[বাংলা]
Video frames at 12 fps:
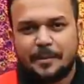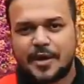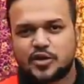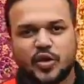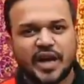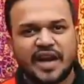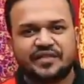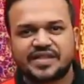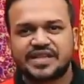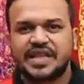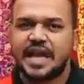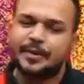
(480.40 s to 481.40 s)
পাঁচশো টাকা
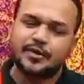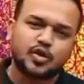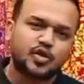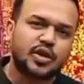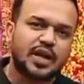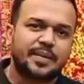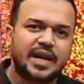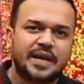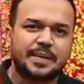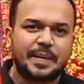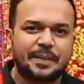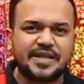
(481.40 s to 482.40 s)
অ্যাডভান্স নেই আপনি যত টাকার মাল
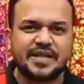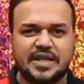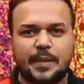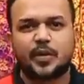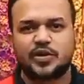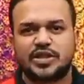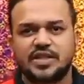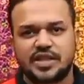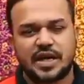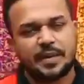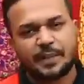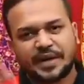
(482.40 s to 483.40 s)
নেবেন বিশ হাজার পঞ্চাশ
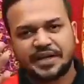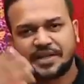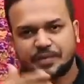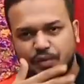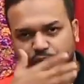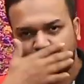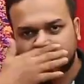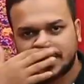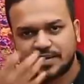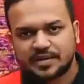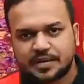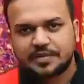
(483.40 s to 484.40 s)
হাজার আমরা পাঠিয়ে দিব
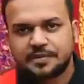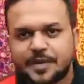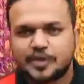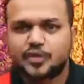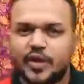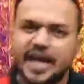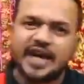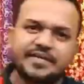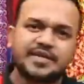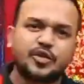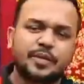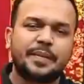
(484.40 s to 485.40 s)
পাঁচশো টাকা
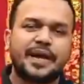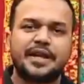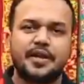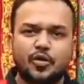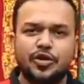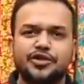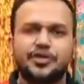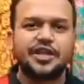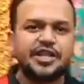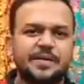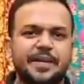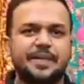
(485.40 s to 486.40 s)
অ্যাডভান্স করবেন বাকিটা কন্ডিশনে
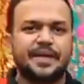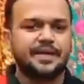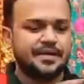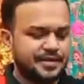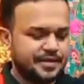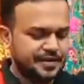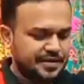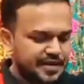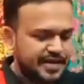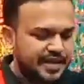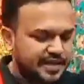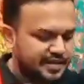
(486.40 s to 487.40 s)
নিতে পারবেন
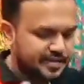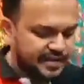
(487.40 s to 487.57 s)
জি ভাইয়া